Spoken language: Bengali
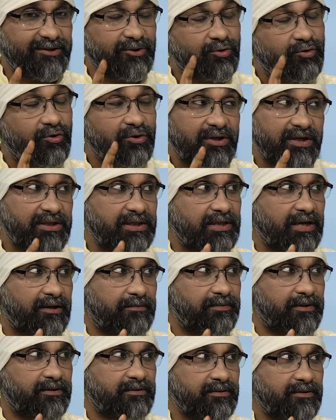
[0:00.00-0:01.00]
কিন্তু কূটনীতি
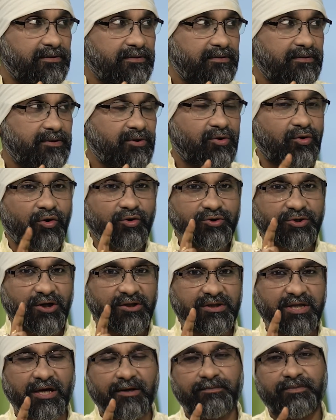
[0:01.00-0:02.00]
থাকবে
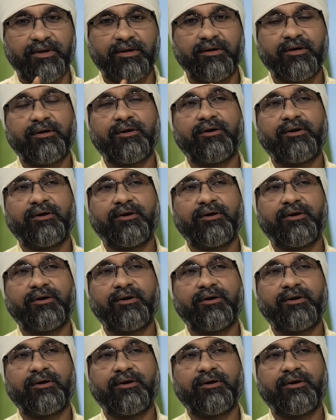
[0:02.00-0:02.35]
কৌশল থাকবে